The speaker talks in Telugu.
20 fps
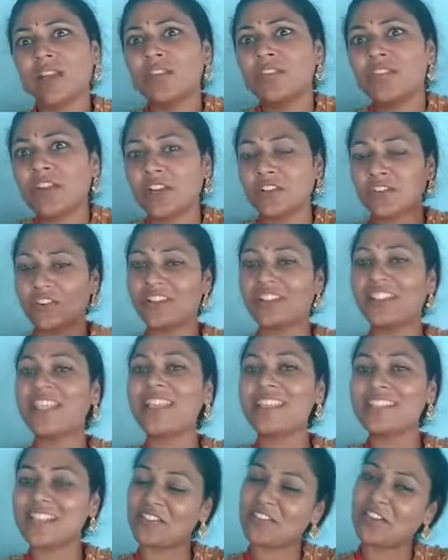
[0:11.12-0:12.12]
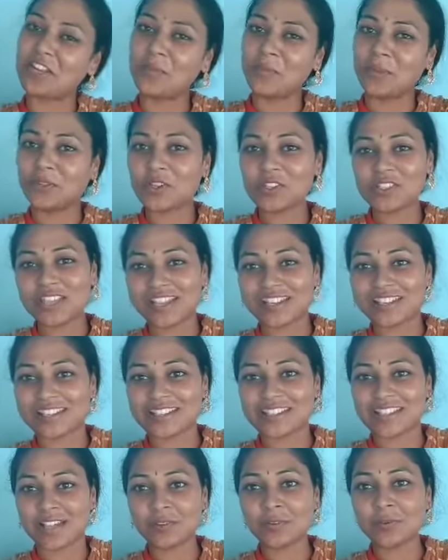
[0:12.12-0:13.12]
డిఫరెంట్ డిఫరెంట్ థింగ్స్ అవన్నీ మీతో షేర్
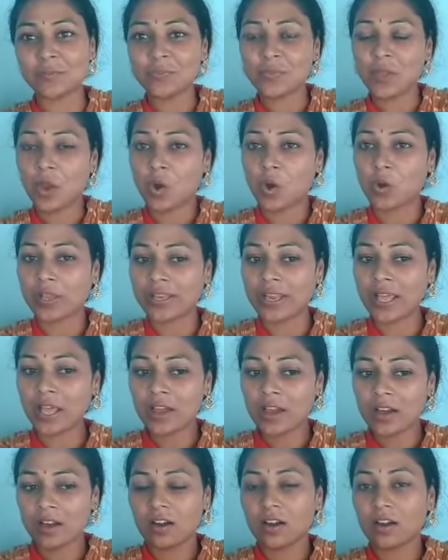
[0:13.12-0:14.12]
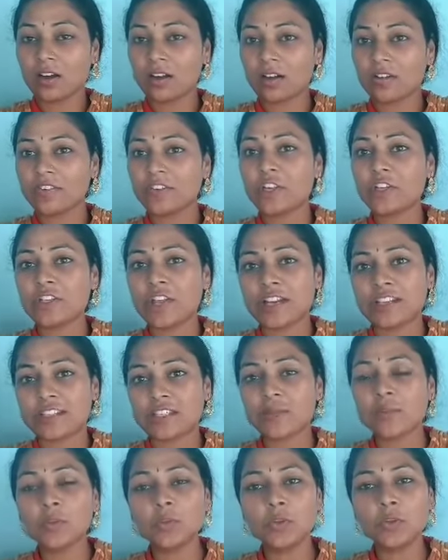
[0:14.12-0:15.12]
చేస్తాను ఓకేనా వీడియో స్టార్ట్
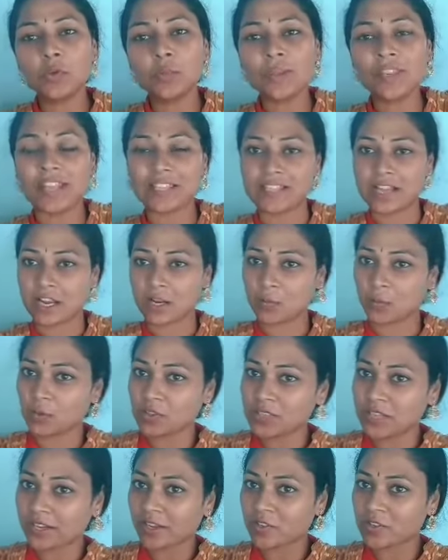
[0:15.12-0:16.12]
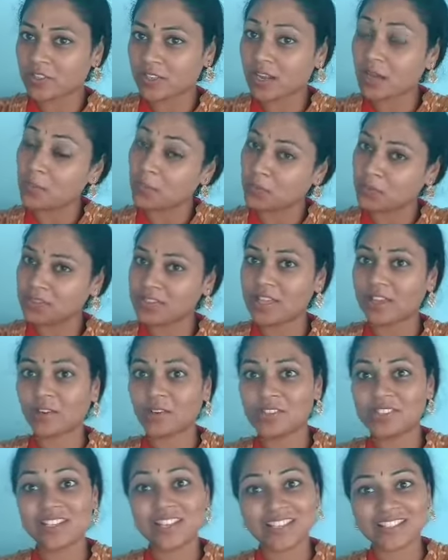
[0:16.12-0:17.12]
చేసే ముందు మీ నా ఛానల్ మొదటిసారిగా వచ్చారా
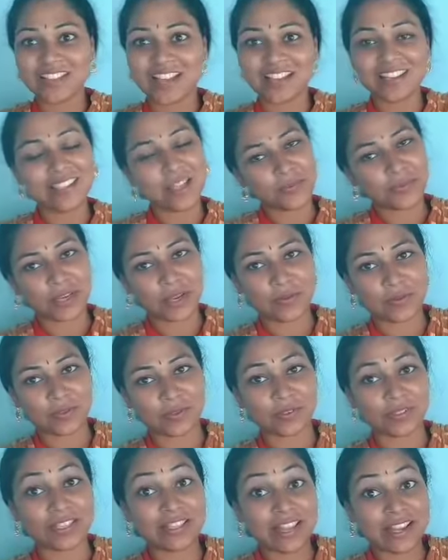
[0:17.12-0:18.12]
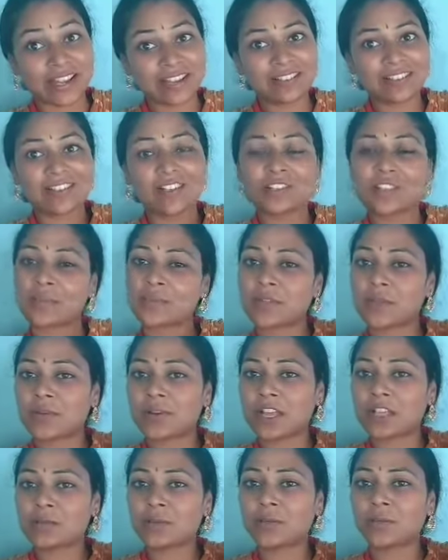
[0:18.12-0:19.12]
మొదటిసారిగా వస్తే నా ఛానల్ సబ్స్క్రైబ్ చేసుకోండి కింద రెడ్ కలర్
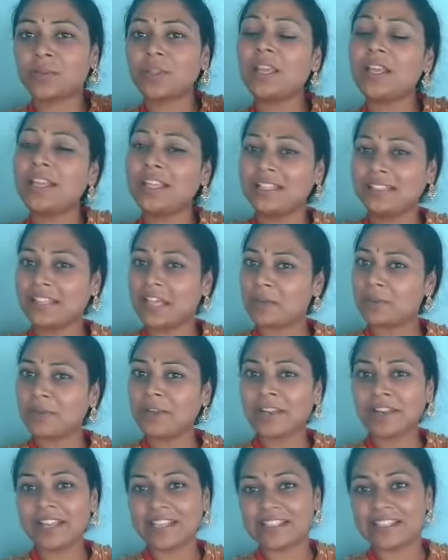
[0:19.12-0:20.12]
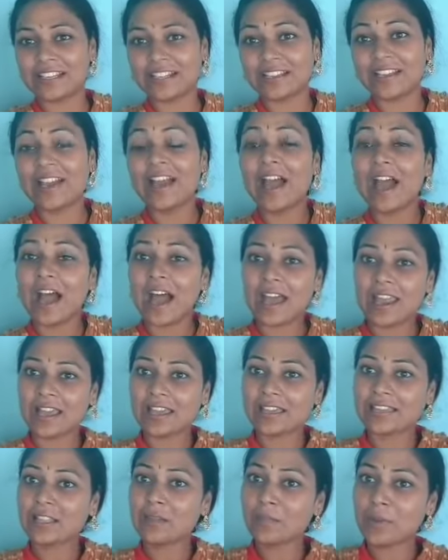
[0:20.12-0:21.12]
సబ్స్క్రైబ్ రాసిపెట్టుంది దానిపైన క్లిక్ చేయండి
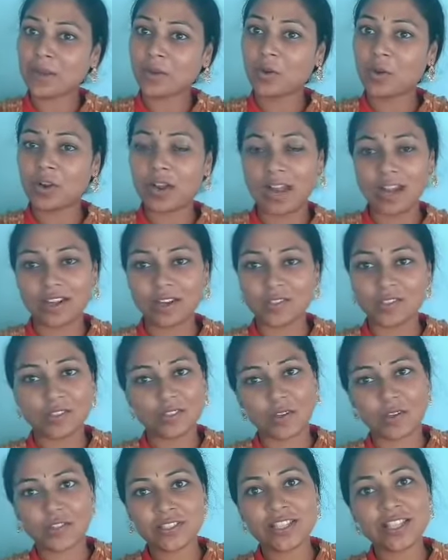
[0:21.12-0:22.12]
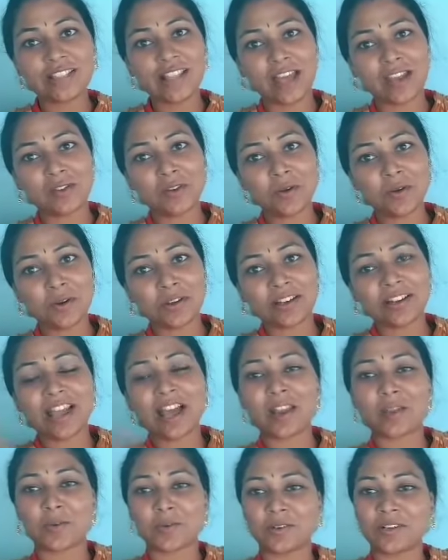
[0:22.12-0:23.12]
అలాగే దాని పక్కన గంట వస్తుంది వచ్చిన దానివో
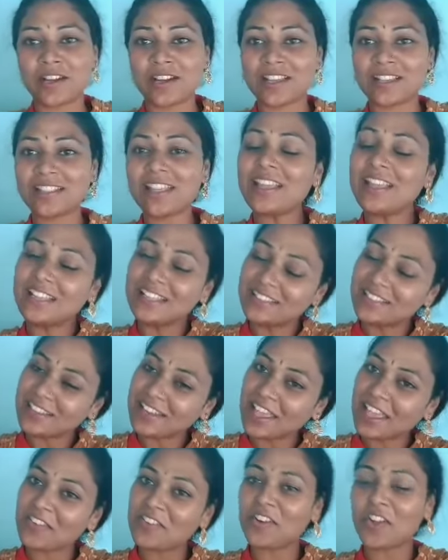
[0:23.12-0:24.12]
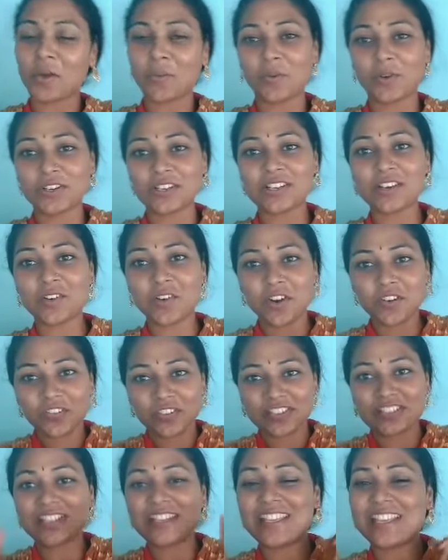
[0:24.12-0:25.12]
కొట్టండి అలా కొట్టినట్టయితే నేను ఏ వీడియో అప్లోడ్ చేసిన
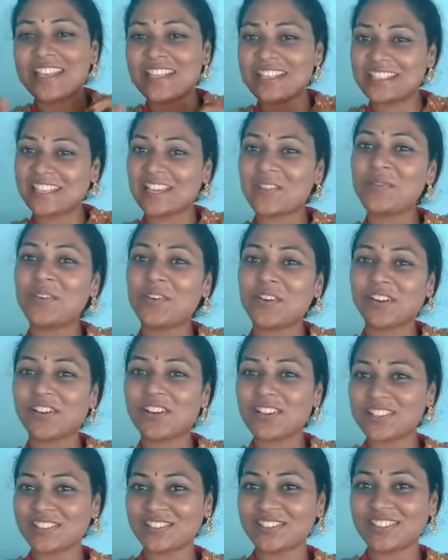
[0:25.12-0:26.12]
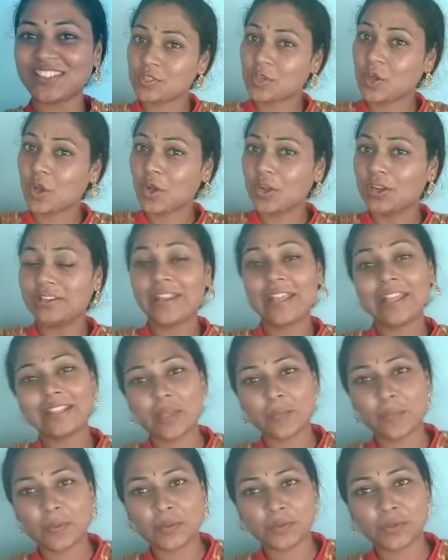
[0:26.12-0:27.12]
నోటిఫికేషన్ ఈజీగా మీ వరకు వస్తుంది సో నేను
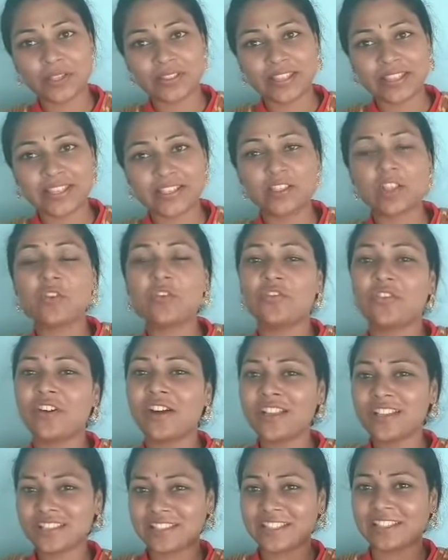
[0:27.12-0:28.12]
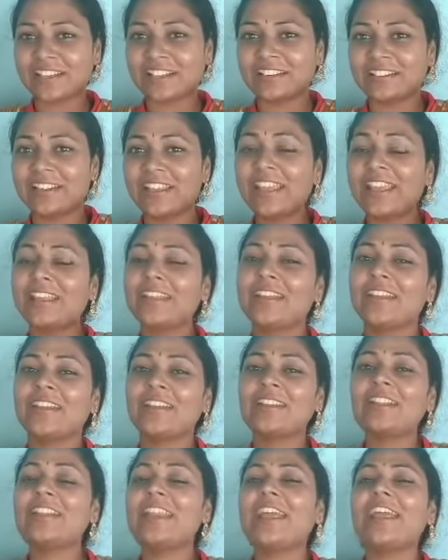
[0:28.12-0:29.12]
తెప్పించుకున్న థింగ్స్ లో ఫస్ట్ థింగ్ అండి
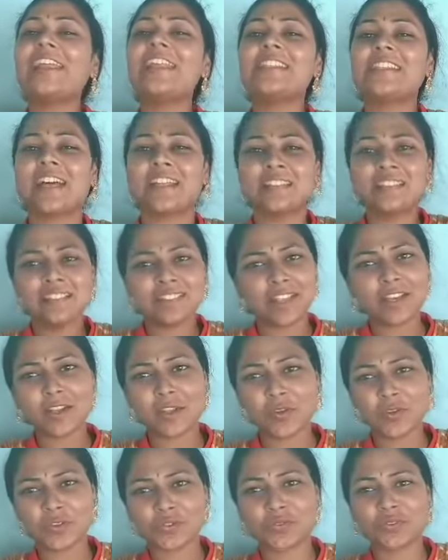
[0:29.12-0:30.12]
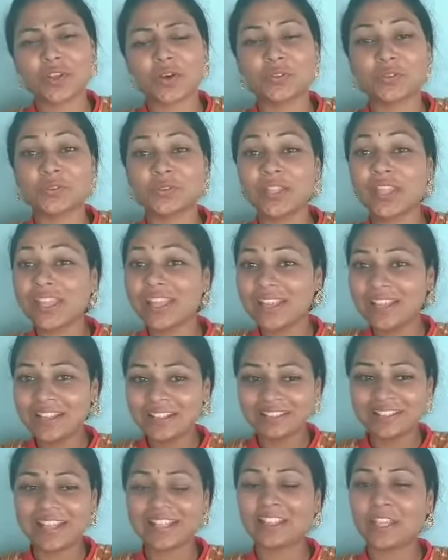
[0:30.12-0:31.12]
ఇది లేడీస్ అందరికి యూస్ఫుల్ అవుతుంది
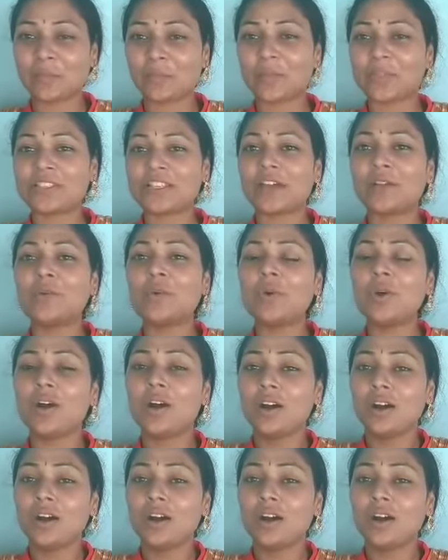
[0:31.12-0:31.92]
నేను తెప్పించాను